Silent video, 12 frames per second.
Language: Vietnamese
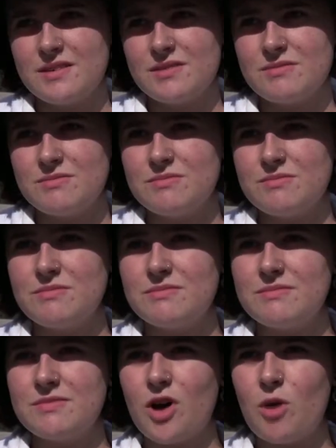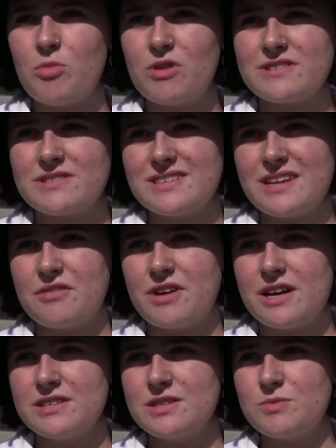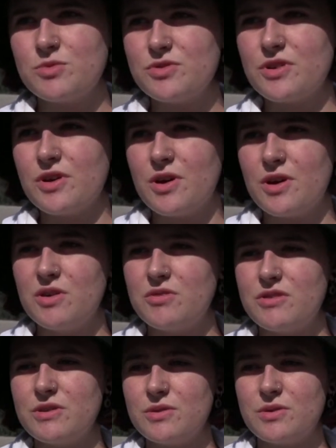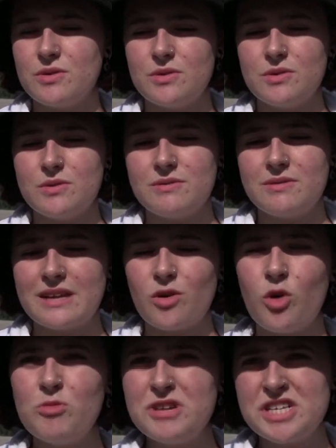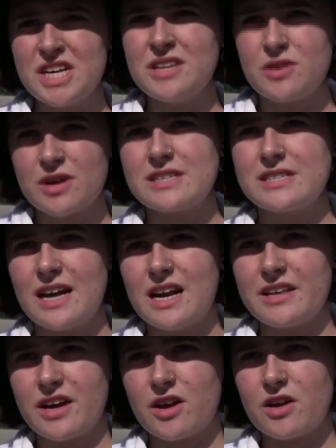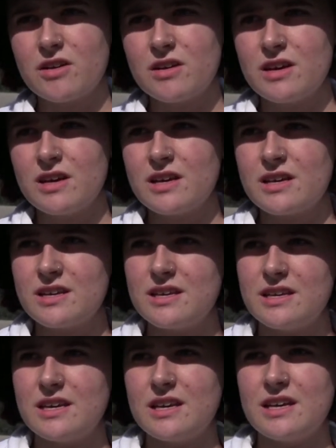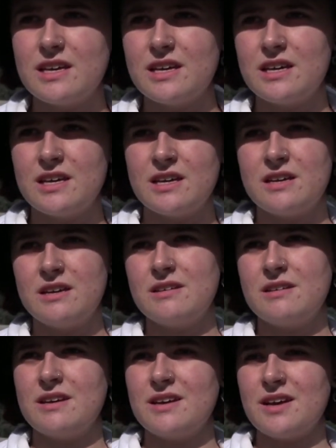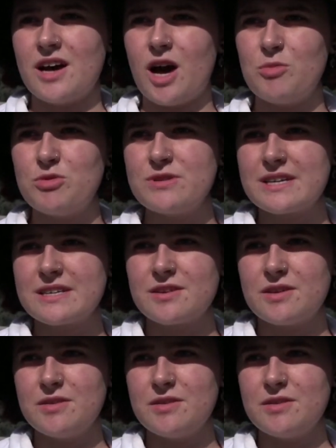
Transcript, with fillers: vực ẩm thực, giải trí như nhà hàng, quán giải khát, phòng trà, hộp đêm, dạp chiếu phim, nhà hát kịch đã được lệnh ngưng hoạt động.